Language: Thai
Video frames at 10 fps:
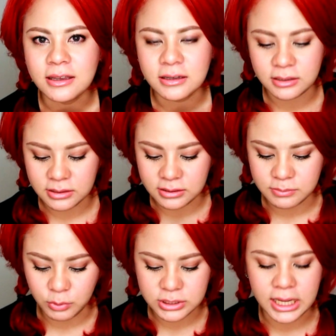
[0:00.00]
คือ
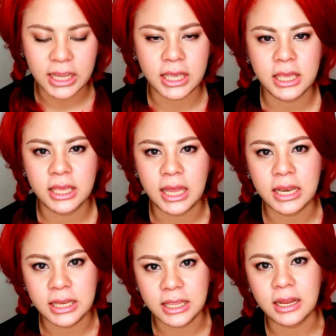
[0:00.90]
โมใช้อั
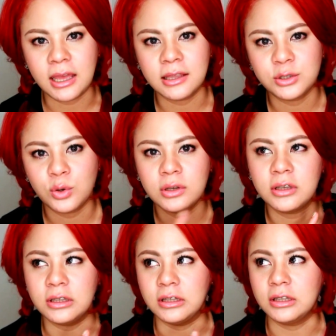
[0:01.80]
นนี้นะช่วงห
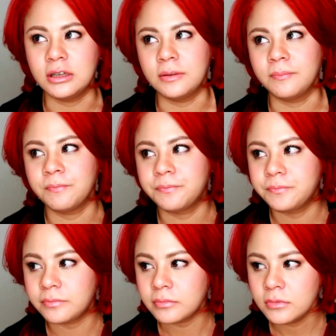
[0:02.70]
นึ่งหนึ่ง
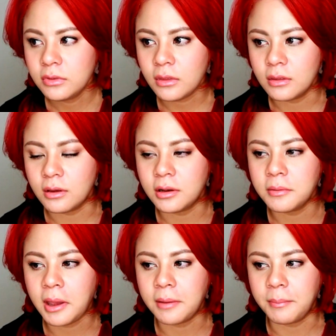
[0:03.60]
เดือน
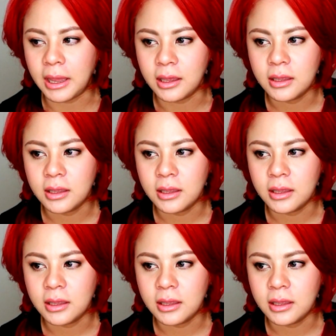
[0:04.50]
ที่ผ่านมา